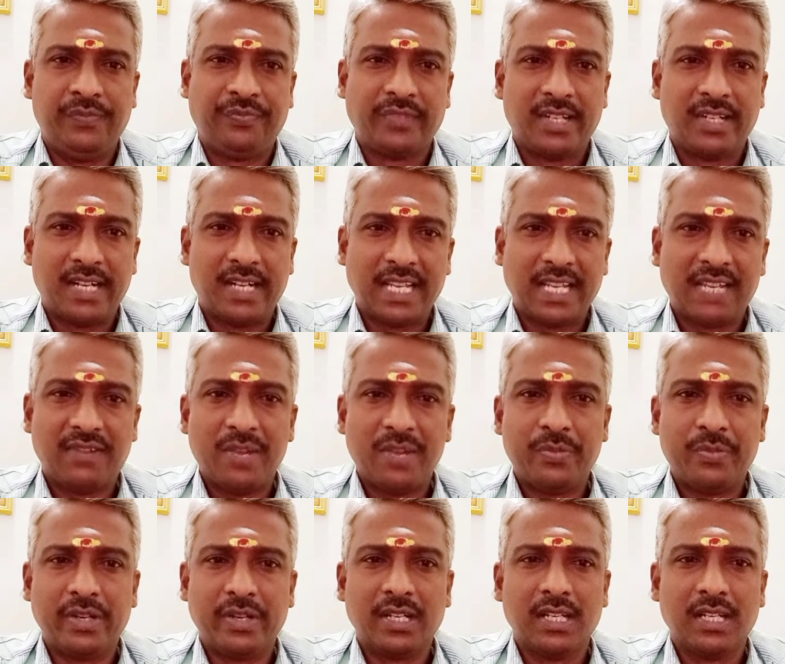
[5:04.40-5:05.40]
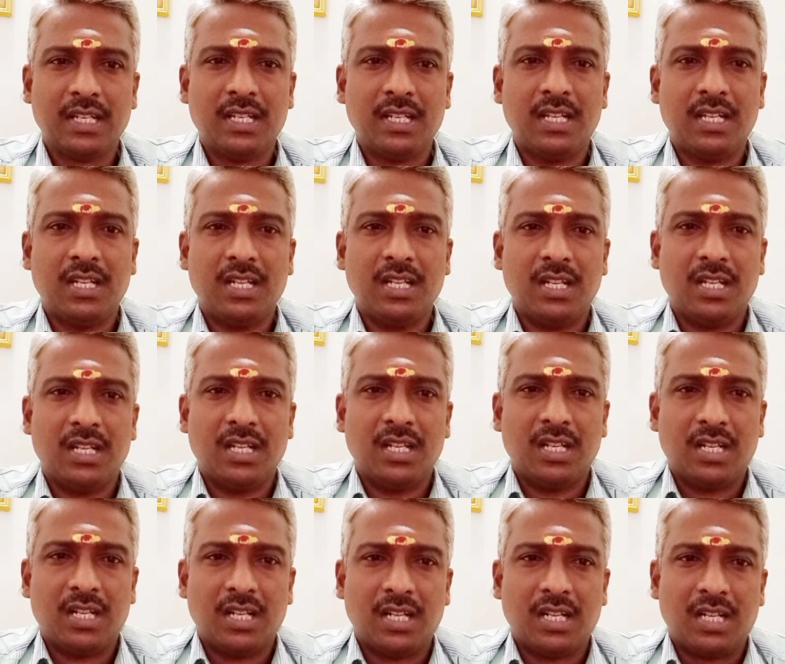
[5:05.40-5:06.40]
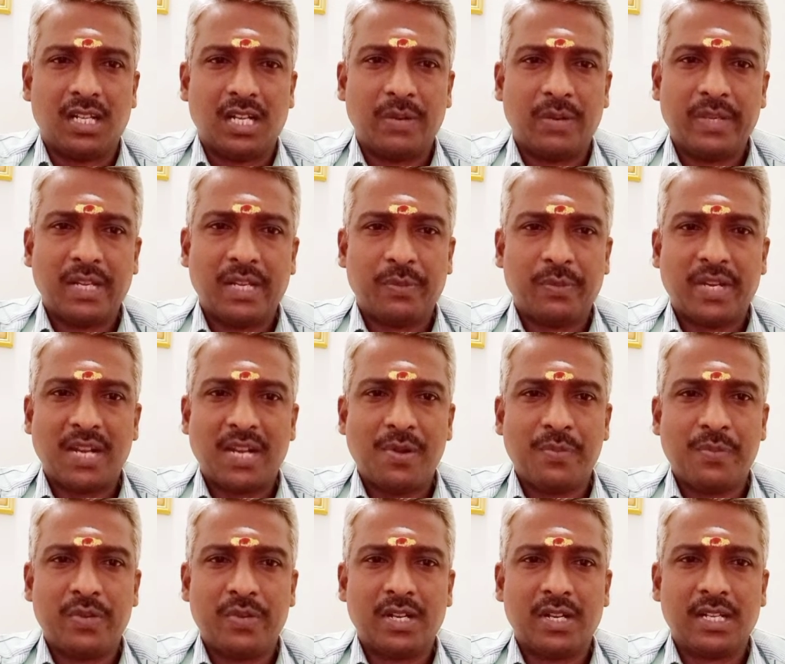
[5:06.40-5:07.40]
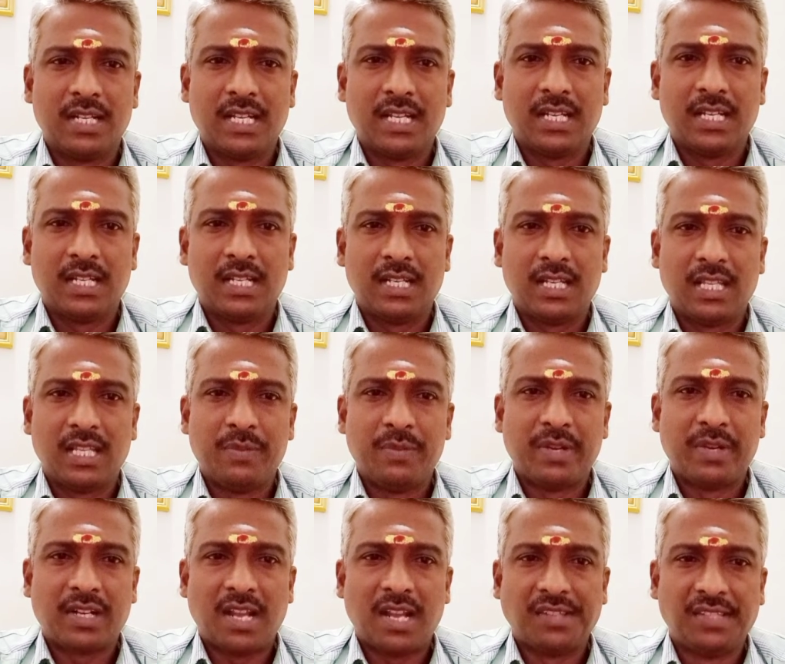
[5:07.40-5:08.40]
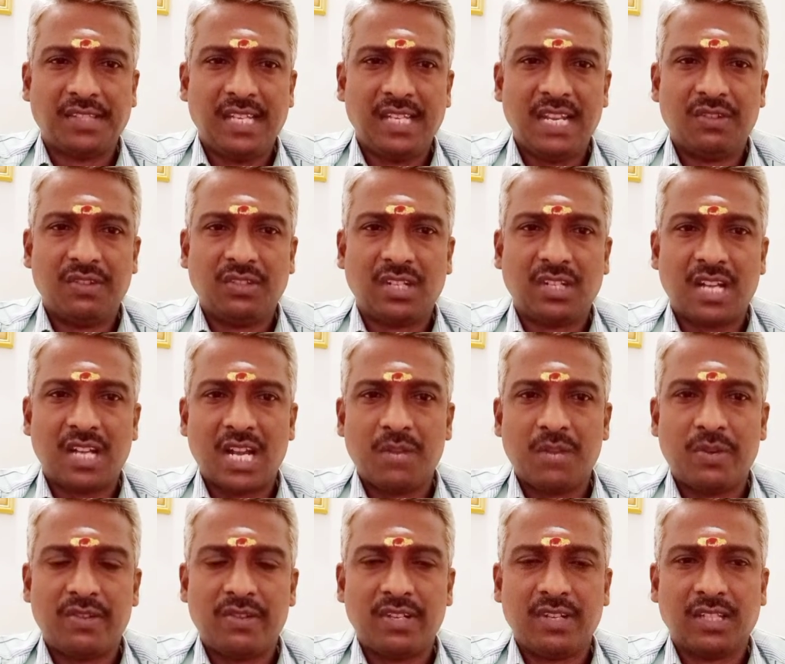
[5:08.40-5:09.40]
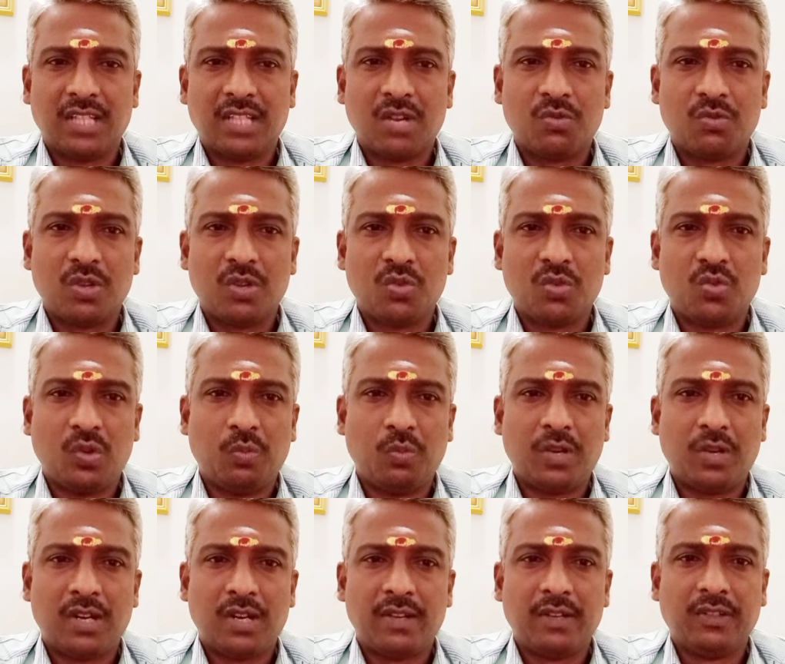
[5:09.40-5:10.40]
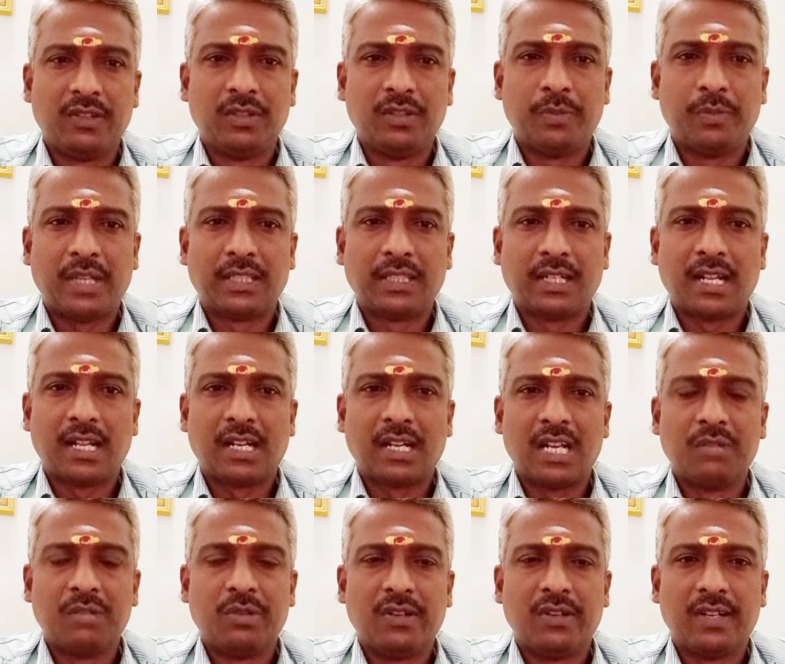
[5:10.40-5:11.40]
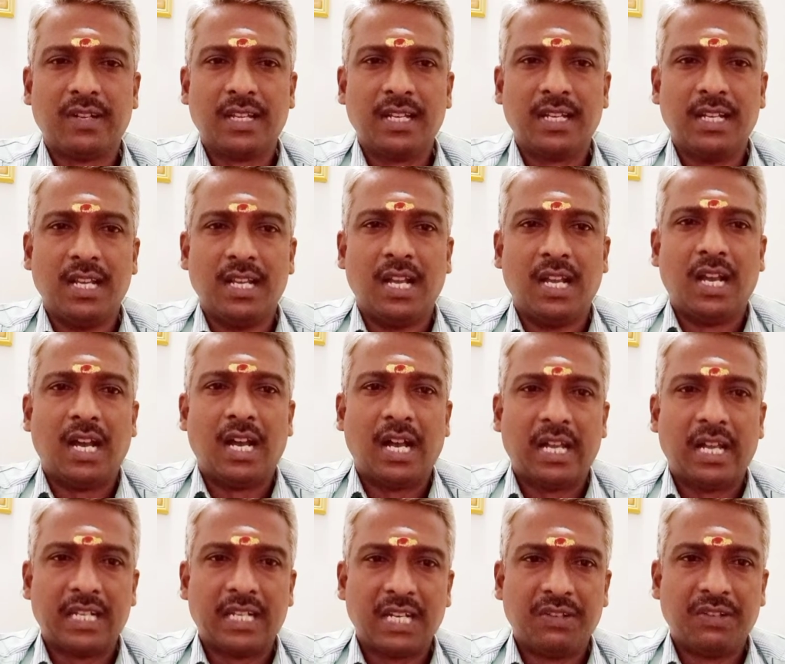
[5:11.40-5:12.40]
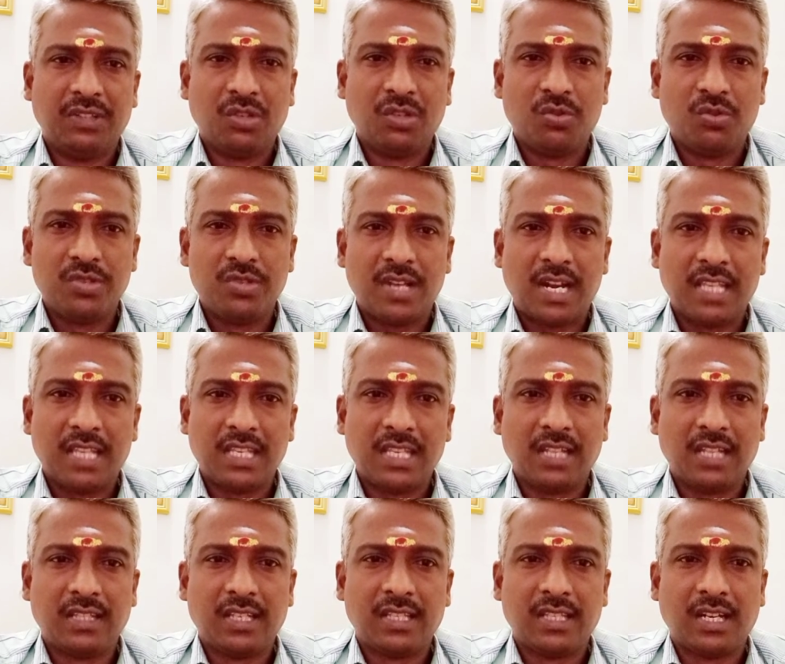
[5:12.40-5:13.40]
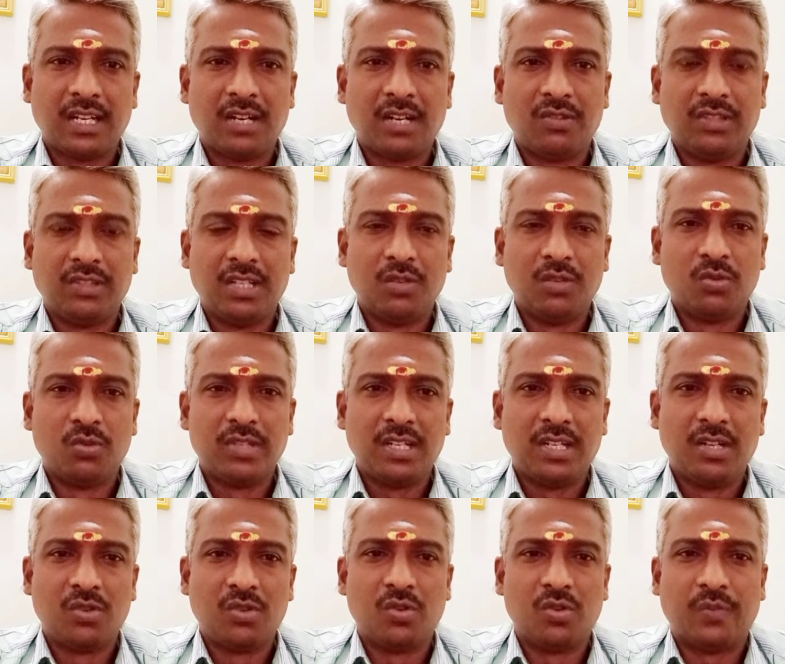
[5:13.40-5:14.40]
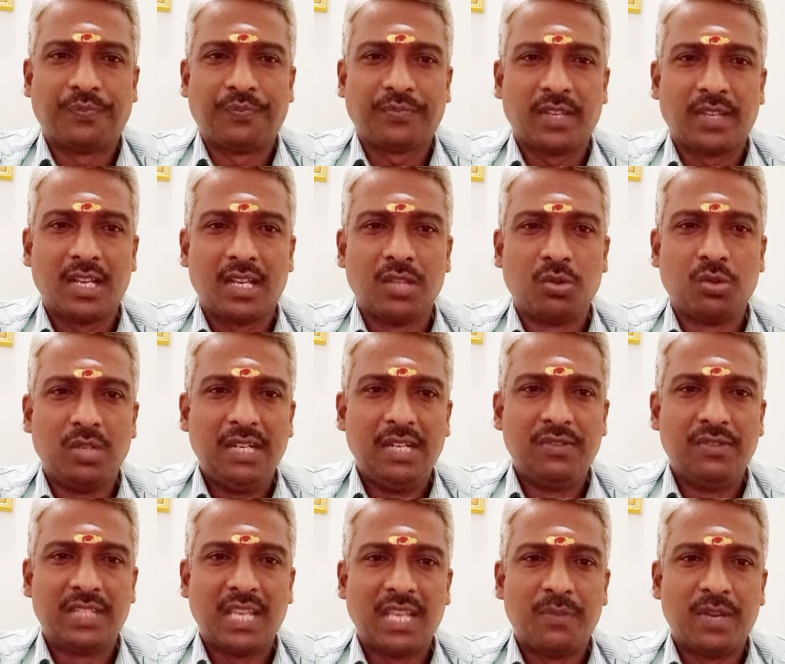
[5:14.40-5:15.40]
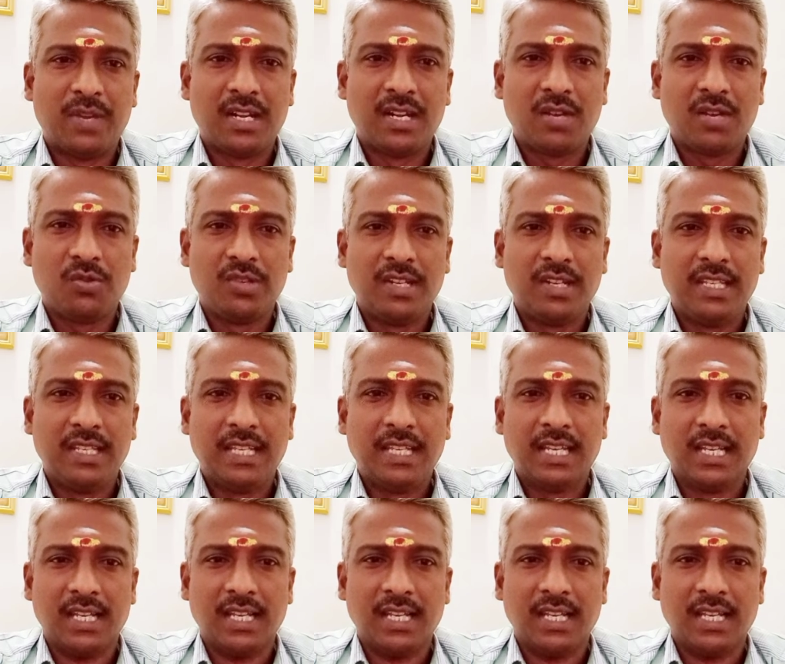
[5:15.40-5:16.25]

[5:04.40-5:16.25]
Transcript: கிடைக்க வாய்ப்பு இருக்குது அப்படிங்கிற மாதிரி அமைப்பு இருக்குங்க அதே மாதிரி ராசிலேயே வந்து ராகு பவன் இருந்தால் கூட குரு பகவான் வந்து பார்த்துட்றாரு ராகு பவனை அதனால் வந்து கொஞ்சம் அலைச்சல் திருச்சல் வந்து கொஞ்சம் இருக்கும் அதாவது தொழில் விஷயமாக கொஞ்சம் நீங்கள்